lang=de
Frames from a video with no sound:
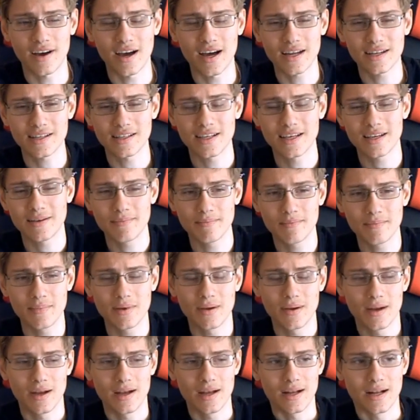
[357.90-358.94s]
fahrt, eben
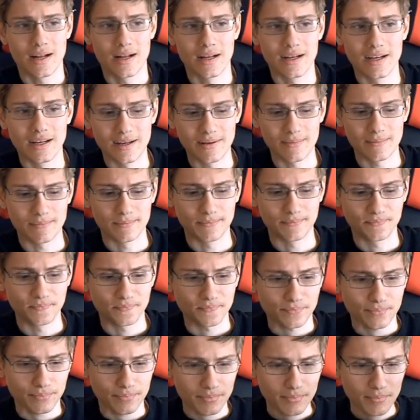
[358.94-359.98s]
ähm,
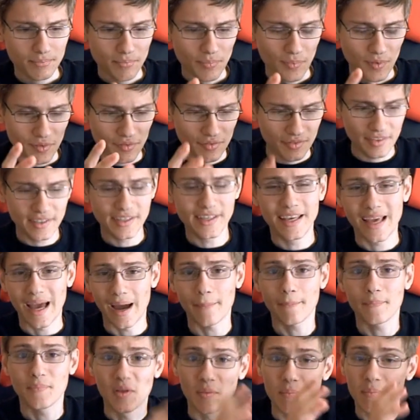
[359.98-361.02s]
wie ihr
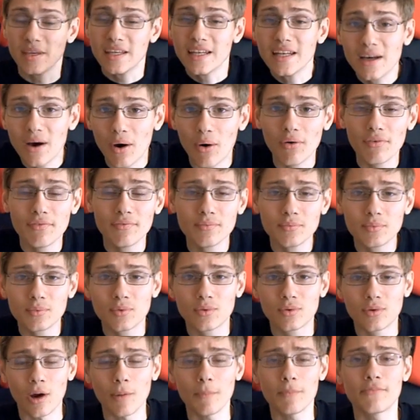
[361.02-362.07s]
habt eine Mine auf dem
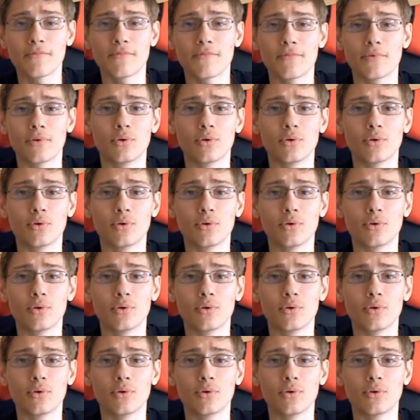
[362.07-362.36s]
Kopf